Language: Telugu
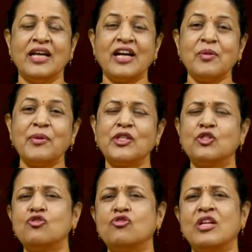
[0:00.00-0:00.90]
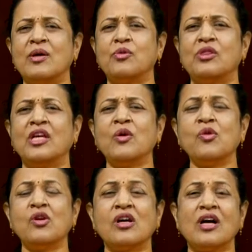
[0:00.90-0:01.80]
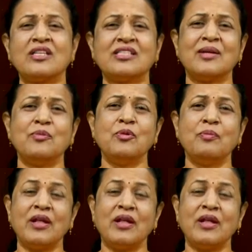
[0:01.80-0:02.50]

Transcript: ఇక్కడ మనం చూస్తున్నాము దేవుని యొక్క హస్తము